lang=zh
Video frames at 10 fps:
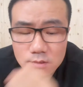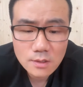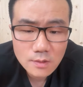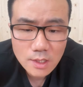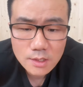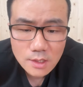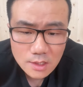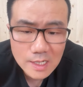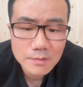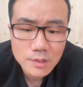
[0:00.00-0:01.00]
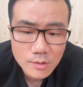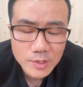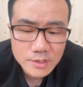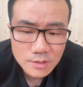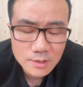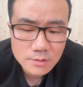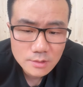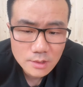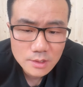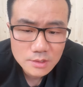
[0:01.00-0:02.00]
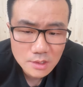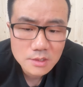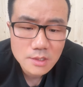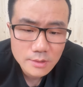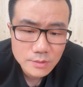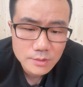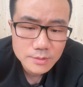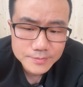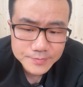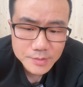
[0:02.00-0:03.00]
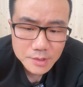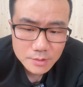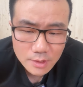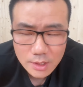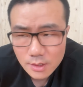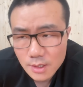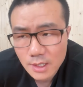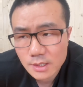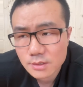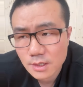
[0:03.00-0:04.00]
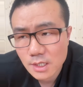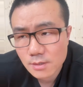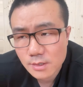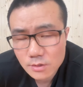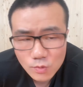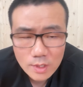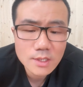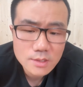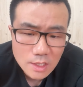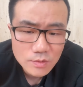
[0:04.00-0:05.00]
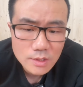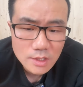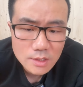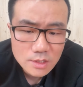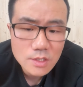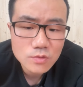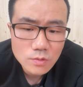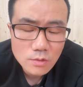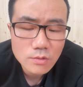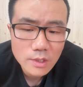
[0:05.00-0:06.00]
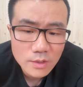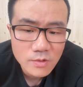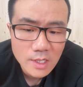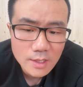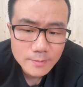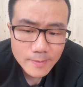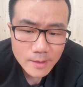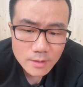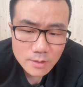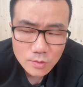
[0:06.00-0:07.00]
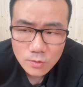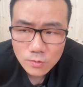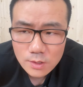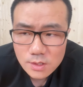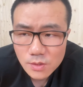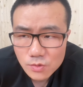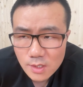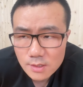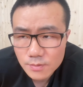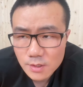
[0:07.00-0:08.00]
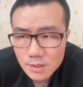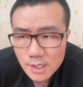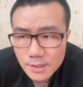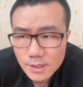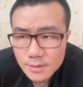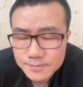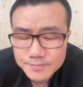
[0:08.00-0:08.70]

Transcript: 守呢也达不到本西蒙斯这个程度，所以还是这样吧。关键在于你技术的多元化。隆多技术还是比较单一，